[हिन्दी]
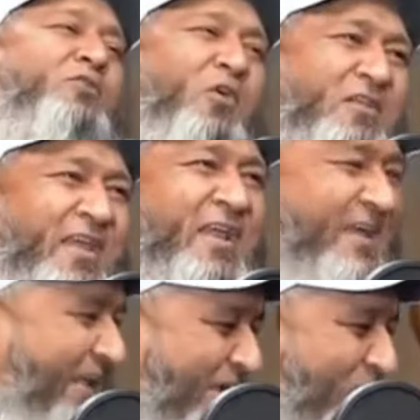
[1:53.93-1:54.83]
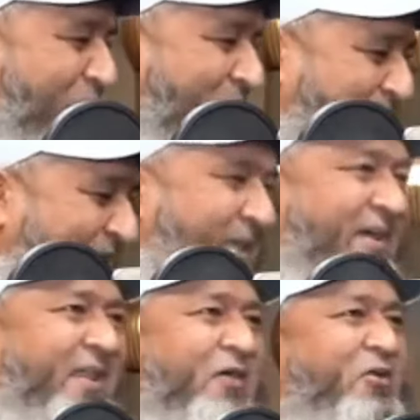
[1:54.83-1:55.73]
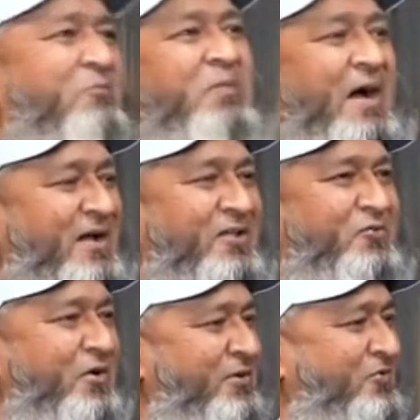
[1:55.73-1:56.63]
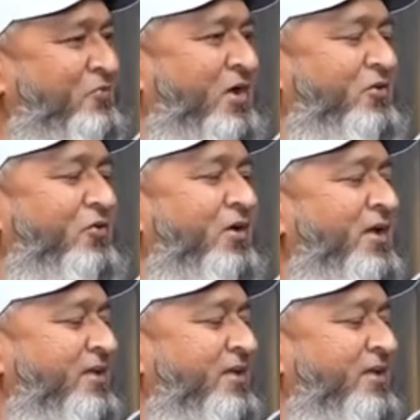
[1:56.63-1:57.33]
कोई तौलिया रख रहा है कोई टपले रख रहा है कोई अब्बा आ गई है वही यूं कर लो